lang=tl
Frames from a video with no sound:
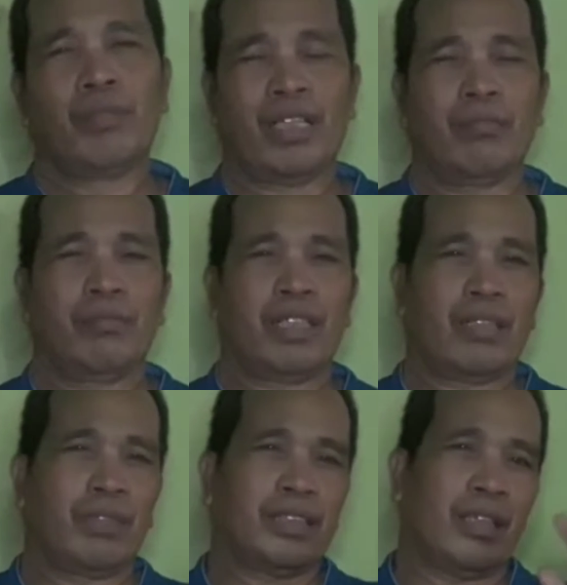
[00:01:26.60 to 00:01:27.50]
Maraming
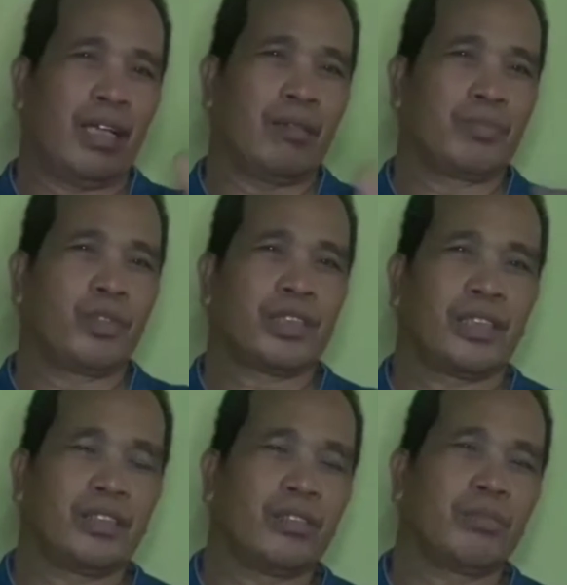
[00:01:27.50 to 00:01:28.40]
maraming salamat po sa
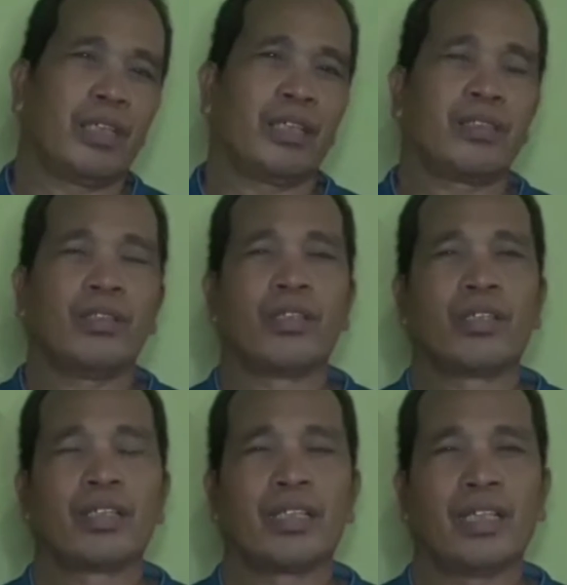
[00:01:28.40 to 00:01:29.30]
inyo mga idol.
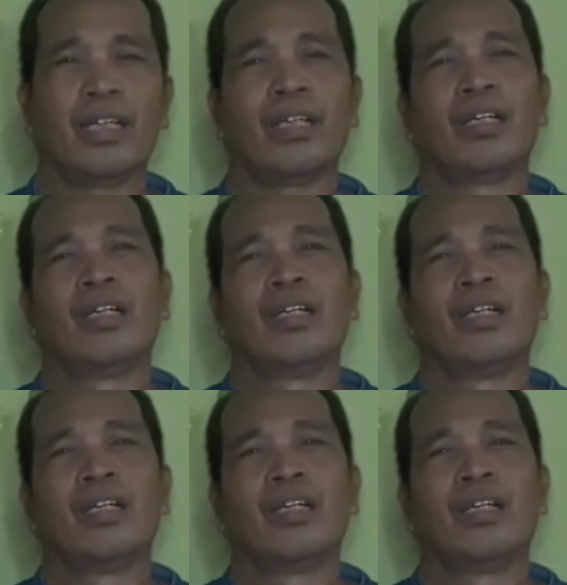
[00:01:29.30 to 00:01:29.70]
Yeah.